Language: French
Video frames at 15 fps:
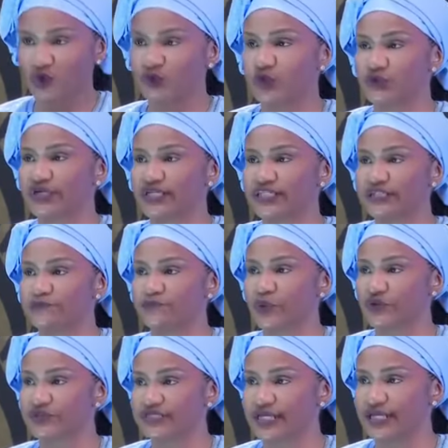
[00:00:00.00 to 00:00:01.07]
de crises
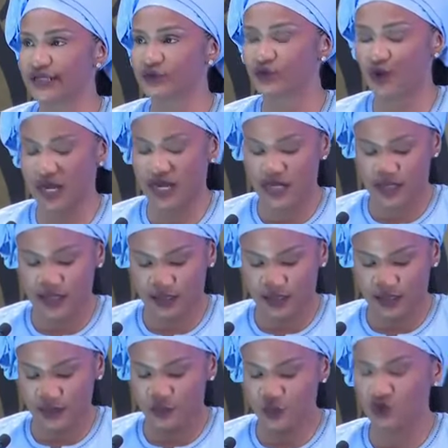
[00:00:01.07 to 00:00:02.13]
post électorales
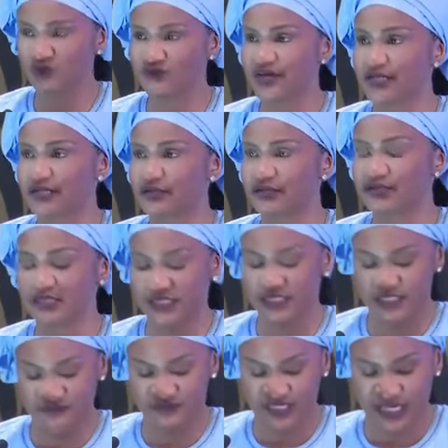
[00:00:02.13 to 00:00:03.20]
de gouvernance
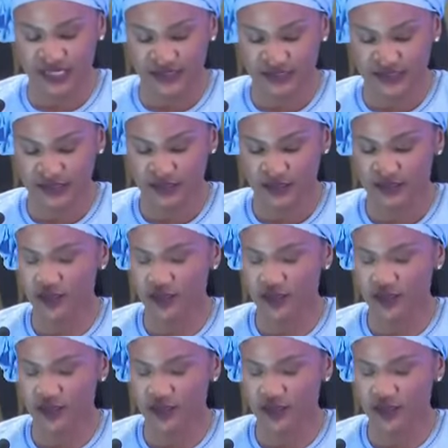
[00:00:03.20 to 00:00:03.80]
inefficace.